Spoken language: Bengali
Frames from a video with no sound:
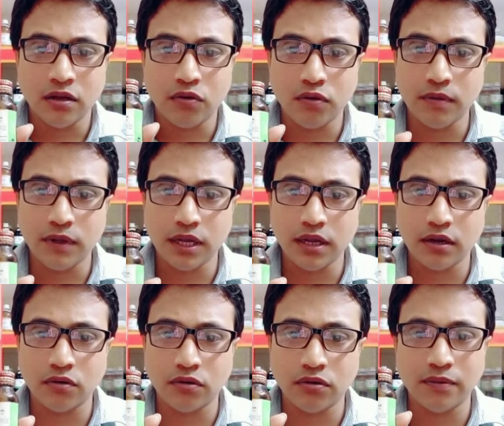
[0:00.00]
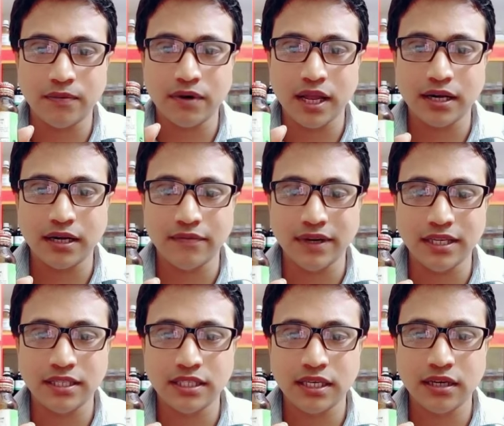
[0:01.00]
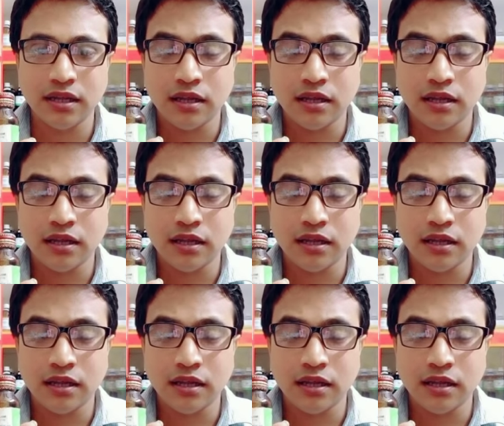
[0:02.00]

খুবই গুরুত্বপূর্ণ একটি মেডিসিন